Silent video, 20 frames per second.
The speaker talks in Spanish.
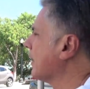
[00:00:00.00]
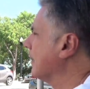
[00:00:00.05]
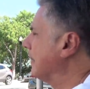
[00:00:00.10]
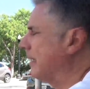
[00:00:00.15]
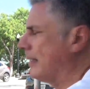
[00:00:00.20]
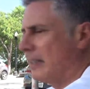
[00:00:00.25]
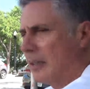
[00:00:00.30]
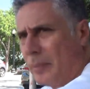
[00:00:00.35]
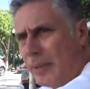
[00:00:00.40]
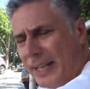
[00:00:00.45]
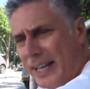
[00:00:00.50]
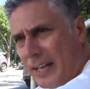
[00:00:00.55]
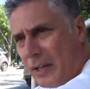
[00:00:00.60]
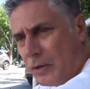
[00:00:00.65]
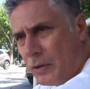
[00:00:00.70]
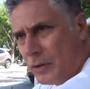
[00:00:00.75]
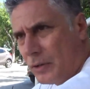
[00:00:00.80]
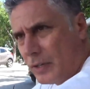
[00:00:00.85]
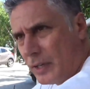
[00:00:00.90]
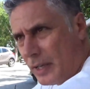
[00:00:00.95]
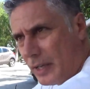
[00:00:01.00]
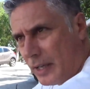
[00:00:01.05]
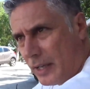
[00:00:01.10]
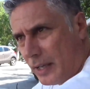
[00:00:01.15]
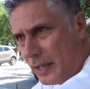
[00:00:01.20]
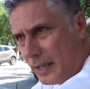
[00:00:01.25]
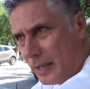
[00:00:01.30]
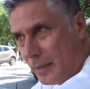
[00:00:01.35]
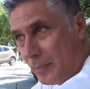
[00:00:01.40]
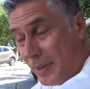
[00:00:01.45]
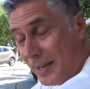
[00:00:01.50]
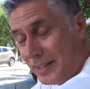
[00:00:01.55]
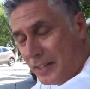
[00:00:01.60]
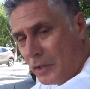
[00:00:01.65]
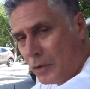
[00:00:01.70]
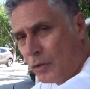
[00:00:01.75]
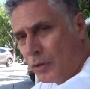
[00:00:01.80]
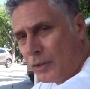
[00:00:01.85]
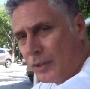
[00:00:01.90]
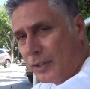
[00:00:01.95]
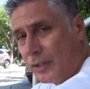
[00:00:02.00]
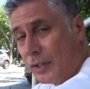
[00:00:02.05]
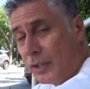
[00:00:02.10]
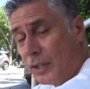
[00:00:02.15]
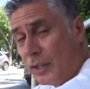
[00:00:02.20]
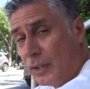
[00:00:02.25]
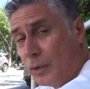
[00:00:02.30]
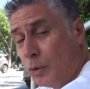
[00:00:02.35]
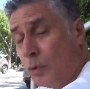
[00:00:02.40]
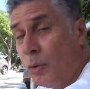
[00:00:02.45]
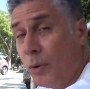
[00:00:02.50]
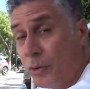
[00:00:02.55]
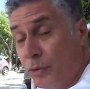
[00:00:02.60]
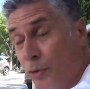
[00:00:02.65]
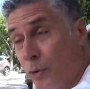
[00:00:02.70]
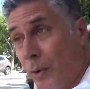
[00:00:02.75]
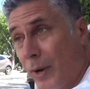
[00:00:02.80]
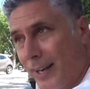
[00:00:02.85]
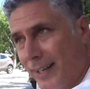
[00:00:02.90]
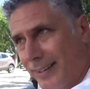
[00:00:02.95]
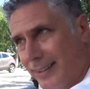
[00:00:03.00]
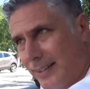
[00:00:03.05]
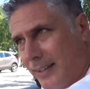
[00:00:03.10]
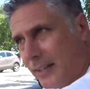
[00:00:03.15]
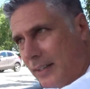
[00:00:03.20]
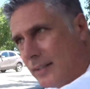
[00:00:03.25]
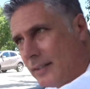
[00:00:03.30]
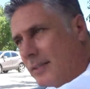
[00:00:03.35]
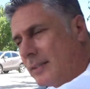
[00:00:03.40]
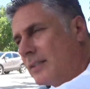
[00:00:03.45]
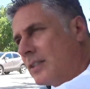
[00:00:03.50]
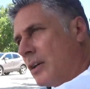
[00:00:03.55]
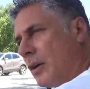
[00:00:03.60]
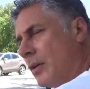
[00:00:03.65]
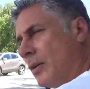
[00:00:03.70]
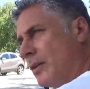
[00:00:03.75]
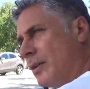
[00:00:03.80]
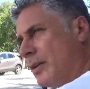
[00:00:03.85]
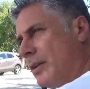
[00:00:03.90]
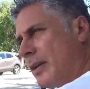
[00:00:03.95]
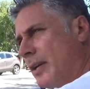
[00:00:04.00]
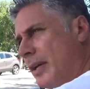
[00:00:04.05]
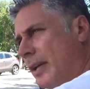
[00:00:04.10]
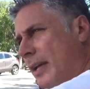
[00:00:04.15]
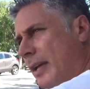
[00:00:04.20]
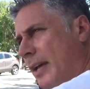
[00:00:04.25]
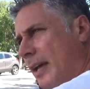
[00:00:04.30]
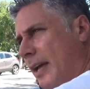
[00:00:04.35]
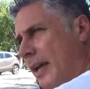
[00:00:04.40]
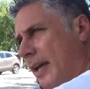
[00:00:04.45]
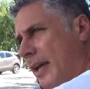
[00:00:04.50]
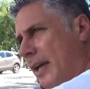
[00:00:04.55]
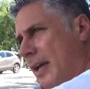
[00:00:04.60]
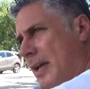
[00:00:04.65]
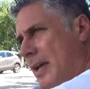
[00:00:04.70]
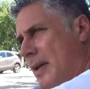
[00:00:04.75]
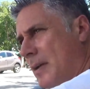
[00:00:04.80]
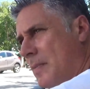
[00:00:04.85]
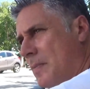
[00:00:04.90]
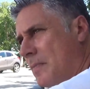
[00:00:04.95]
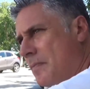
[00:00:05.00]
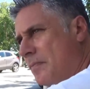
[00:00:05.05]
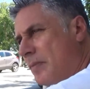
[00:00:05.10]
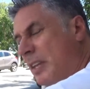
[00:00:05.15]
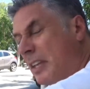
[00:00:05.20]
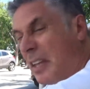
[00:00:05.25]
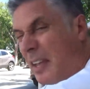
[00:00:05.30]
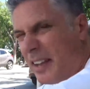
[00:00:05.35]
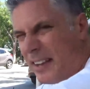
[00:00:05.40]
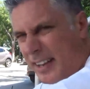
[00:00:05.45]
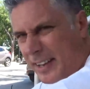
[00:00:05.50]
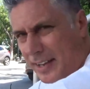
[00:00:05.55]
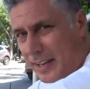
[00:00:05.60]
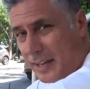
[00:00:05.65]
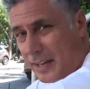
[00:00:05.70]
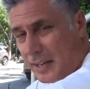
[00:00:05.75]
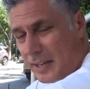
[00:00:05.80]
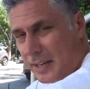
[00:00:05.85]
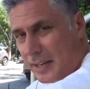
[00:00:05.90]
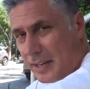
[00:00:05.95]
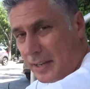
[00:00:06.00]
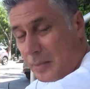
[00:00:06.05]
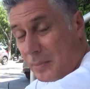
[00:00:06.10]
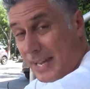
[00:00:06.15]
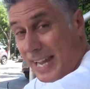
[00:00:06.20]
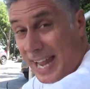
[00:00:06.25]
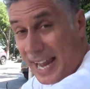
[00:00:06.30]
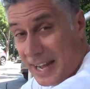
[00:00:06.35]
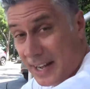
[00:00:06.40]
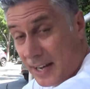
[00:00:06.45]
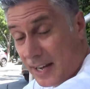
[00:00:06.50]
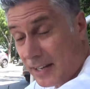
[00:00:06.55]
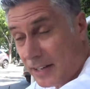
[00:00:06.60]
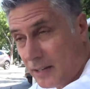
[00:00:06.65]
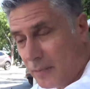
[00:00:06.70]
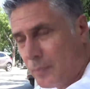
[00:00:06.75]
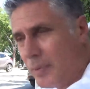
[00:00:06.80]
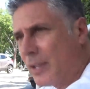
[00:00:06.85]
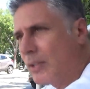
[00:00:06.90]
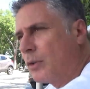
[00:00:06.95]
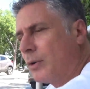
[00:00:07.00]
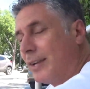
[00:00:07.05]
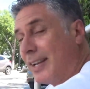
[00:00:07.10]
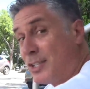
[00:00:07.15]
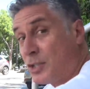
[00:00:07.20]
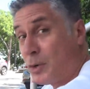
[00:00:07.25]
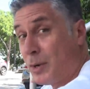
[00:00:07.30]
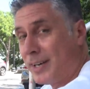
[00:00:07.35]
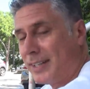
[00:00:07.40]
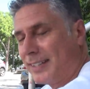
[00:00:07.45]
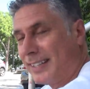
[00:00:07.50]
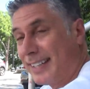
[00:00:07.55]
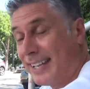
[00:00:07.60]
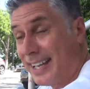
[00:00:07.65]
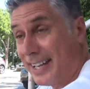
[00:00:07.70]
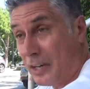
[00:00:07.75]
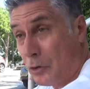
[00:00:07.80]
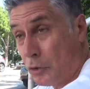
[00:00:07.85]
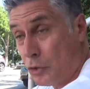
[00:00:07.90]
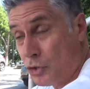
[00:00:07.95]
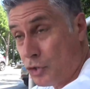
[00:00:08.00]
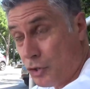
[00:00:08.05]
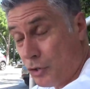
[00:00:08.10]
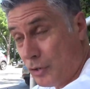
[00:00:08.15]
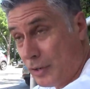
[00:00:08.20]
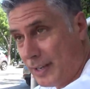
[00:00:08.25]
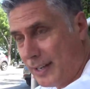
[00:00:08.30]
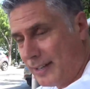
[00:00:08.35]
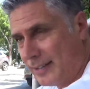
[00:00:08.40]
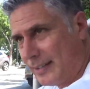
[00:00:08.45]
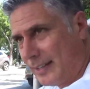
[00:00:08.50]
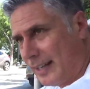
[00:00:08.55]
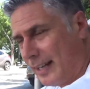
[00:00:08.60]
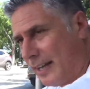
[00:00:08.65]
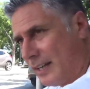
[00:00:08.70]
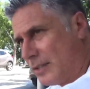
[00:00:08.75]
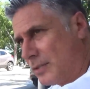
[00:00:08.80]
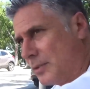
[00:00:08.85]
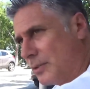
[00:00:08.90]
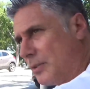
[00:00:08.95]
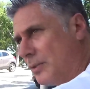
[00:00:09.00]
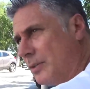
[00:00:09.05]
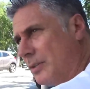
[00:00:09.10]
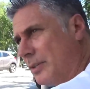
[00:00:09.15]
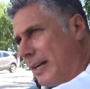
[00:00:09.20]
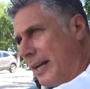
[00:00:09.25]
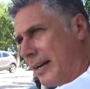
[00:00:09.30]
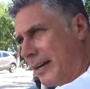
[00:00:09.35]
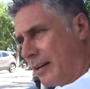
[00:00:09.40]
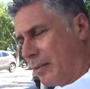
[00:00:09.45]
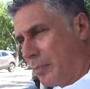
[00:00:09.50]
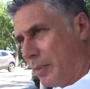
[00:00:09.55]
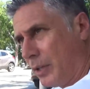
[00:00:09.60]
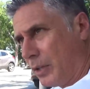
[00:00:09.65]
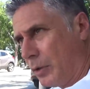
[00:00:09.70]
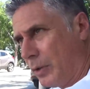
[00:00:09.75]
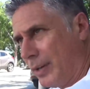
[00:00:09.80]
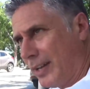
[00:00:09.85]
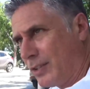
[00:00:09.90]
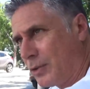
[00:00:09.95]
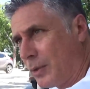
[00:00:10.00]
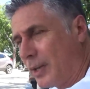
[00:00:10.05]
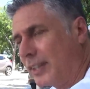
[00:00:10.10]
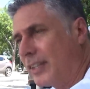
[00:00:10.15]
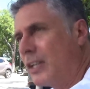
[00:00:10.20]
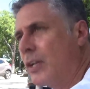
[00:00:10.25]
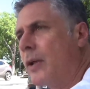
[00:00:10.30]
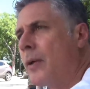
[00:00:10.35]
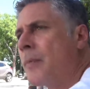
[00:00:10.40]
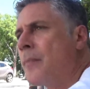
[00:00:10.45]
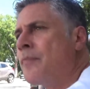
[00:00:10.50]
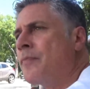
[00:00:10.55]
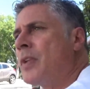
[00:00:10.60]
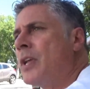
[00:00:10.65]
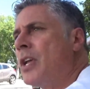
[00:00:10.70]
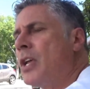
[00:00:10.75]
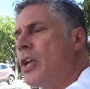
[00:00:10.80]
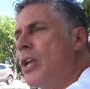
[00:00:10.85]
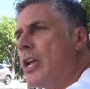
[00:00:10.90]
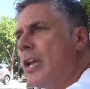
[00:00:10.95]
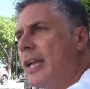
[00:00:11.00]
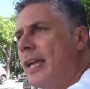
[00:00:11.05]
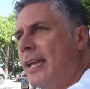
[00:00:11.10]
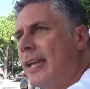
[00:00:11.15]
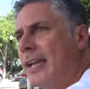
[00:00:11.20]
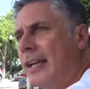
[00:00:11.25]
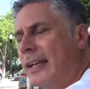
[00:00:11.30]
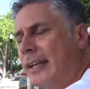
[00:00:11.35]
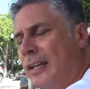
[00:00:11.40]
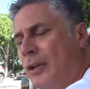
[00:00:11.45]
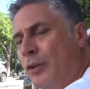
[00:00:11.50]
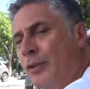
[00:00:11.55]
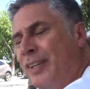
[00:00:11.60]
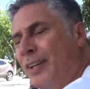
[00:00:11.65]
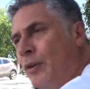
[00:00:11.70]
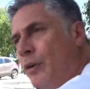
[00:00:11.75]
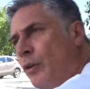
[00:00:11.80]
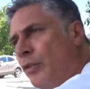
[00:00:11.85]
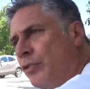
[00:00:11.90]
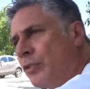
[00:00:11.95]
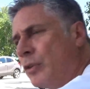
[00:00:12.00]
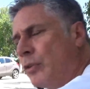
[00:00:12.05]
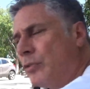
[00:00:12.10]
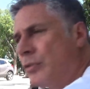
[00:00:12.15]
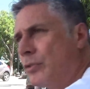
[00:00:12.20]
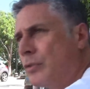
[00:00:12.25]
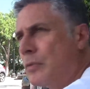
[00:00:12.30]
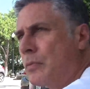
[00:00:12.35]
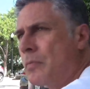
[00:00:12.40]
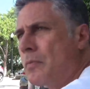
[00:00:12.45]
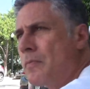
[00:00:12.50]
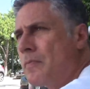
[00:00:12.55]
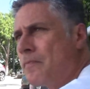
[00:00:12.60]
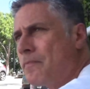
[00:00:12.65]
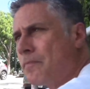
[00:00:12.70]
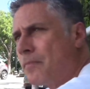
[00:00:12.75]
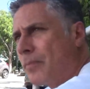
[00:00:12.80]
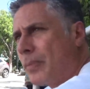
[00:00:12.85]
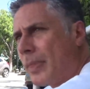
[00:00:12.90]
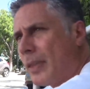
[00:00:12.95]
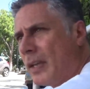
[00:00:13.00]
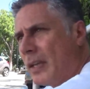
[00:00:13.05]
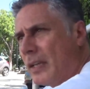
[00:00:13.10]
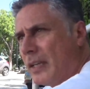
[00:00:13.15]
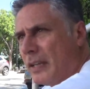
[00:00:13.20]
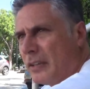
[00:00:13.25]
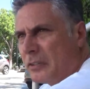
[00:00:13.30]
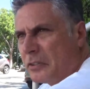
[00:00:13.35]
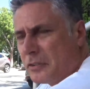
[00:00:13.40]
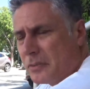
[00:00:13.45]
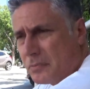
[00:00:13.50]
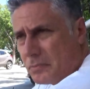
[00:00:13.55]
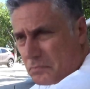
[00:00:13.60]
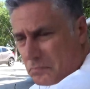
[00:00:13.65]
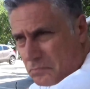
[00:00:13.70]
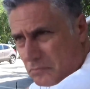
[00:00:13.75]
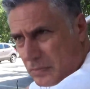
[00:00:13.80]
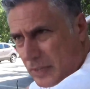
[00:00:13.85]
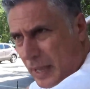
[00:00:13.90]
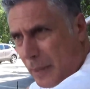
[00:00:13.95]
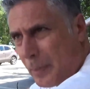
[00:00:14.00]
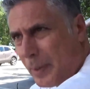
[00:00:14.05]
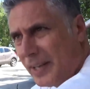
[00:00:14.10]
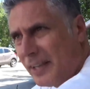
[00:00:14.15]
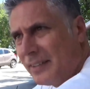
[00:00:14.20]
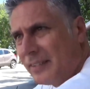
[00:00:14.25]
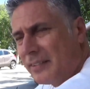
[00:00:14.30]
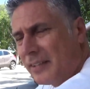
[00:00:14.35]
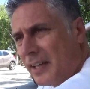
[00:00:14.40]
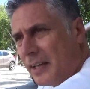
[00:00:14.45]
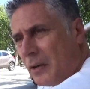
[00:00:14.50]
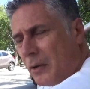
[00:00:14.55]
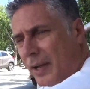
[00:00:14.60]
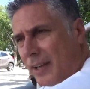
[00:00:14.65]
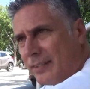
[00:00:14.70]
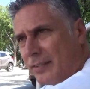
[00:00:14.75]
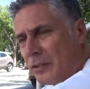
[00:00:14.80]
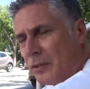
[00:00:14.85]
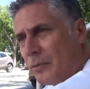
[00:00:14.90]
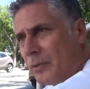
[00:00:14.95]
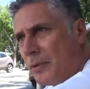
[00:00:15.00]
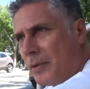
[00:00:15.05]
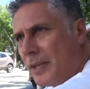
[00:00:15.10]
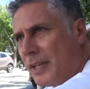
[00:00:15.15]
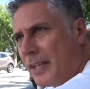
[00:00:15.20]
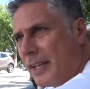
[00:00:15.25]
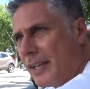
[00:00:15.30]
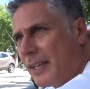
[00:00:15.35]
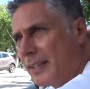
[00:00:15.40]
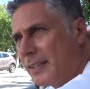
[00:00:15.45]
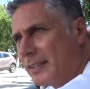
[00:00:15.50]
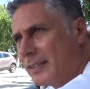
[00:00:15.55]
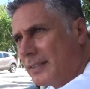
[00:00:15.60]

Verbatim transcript: determinado eh, emprendedor tuvo suerte, ¿no? Eh, ¿Y qué cree Miguel respecto de la suerte? ¿Qué creo yo en este caso, no? Al respecto de la suerte. En los negocios, y es la experiencia de lo que ha sido mi vida,